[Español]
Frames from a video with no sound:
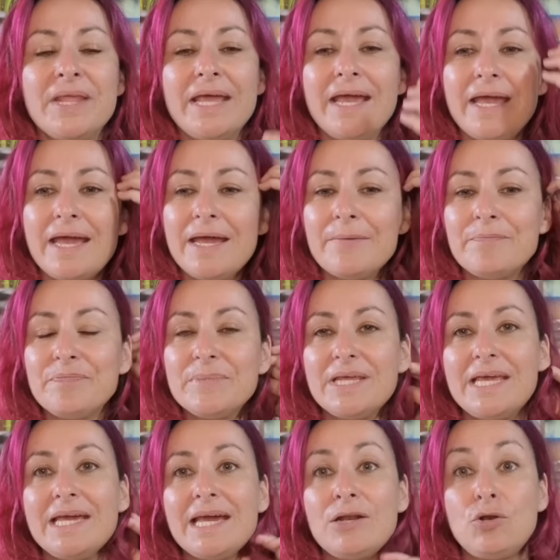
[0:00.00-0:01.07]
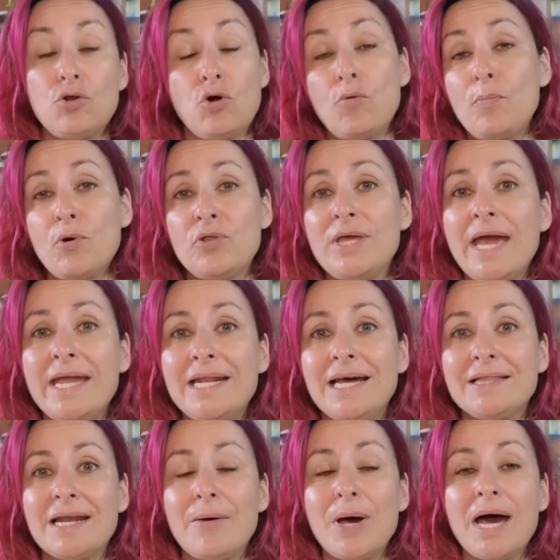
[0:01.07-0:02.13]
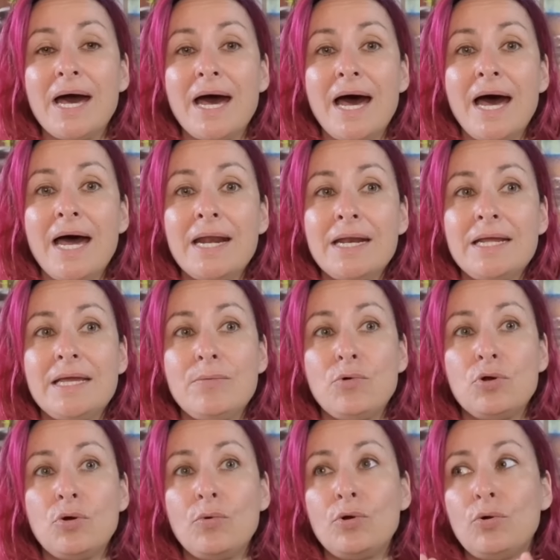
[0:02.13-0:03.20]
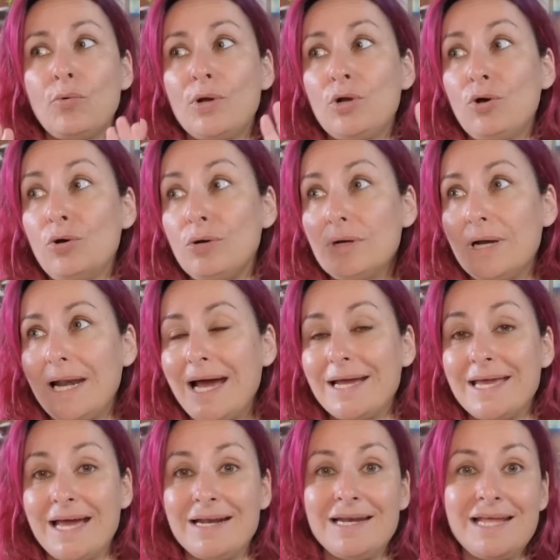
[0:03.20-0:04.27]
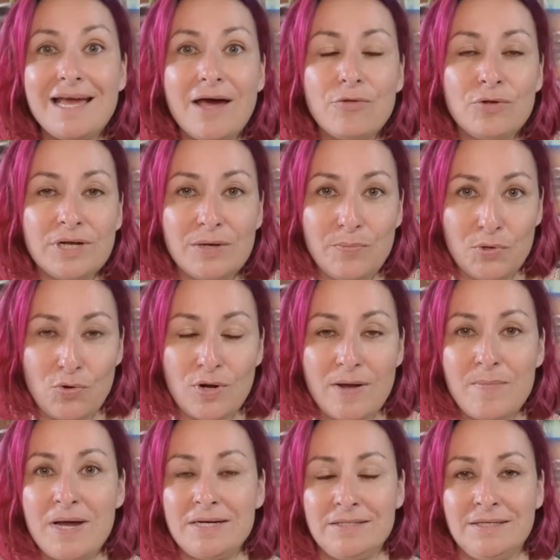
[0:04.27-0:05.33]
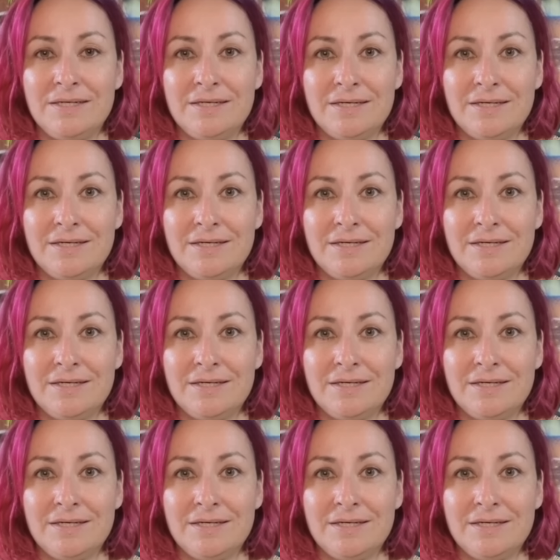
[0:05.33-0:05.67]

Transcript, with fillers: Em, y que no podía ir a trabajar y bueno, bueno, bueno, la que han liado en el programa.